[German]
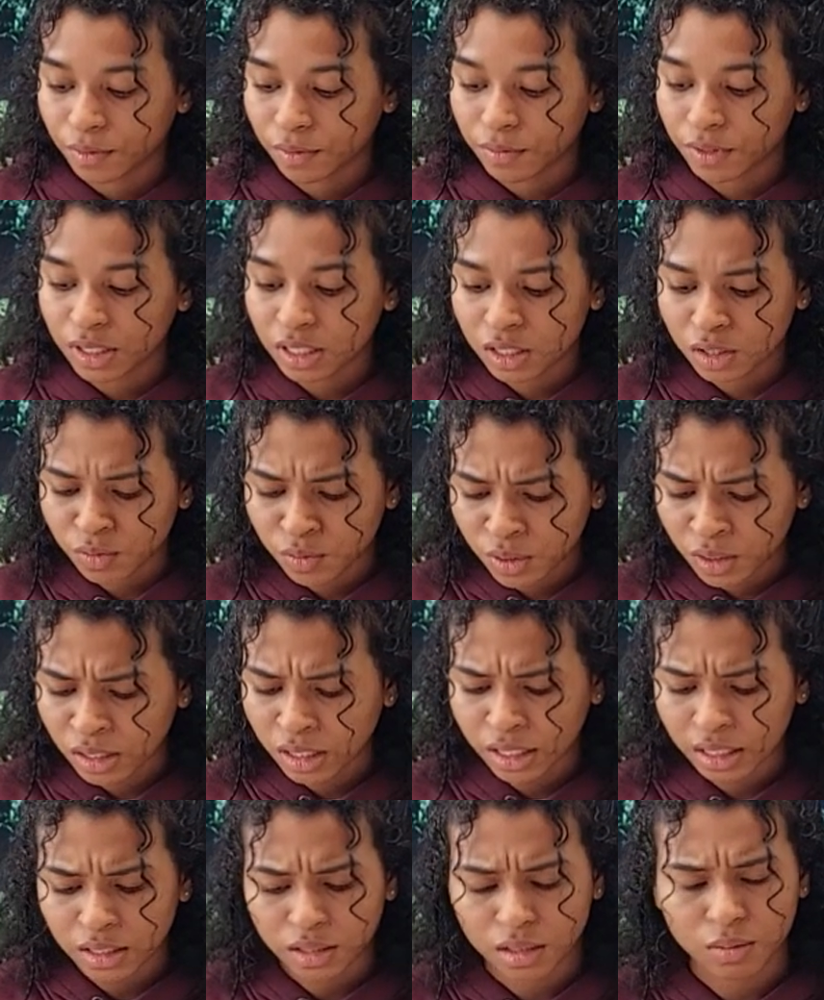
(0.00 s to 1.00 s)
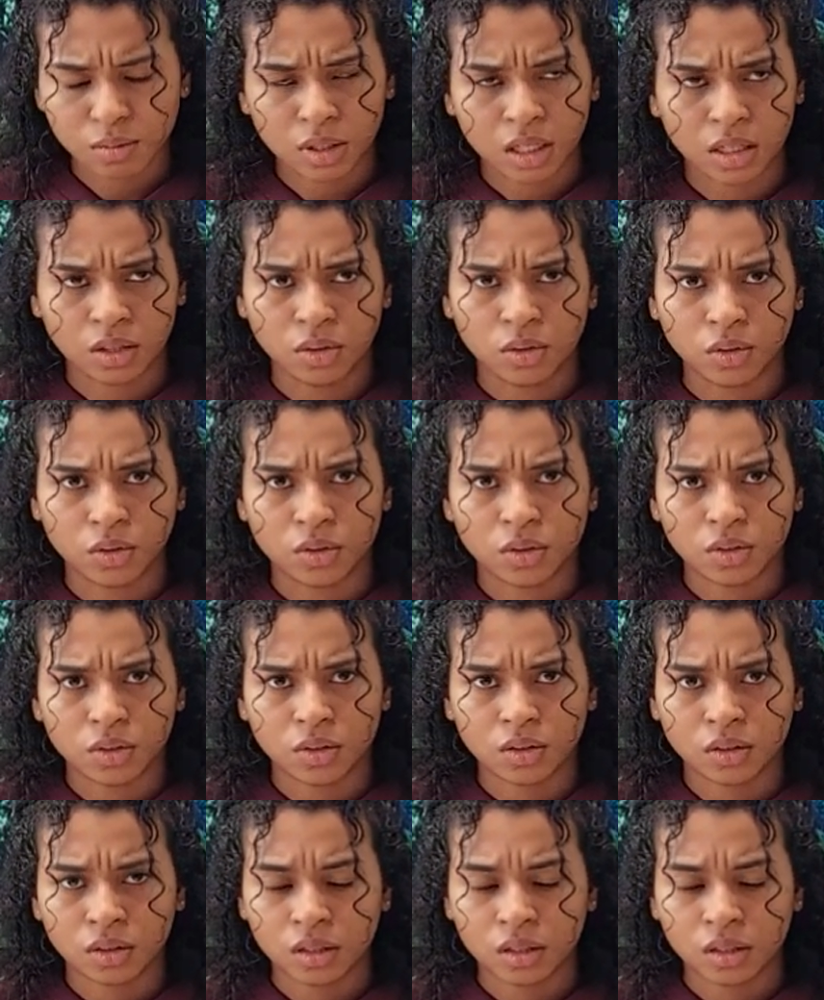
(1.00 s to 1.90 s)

Was ist wirklich in diesem Land los?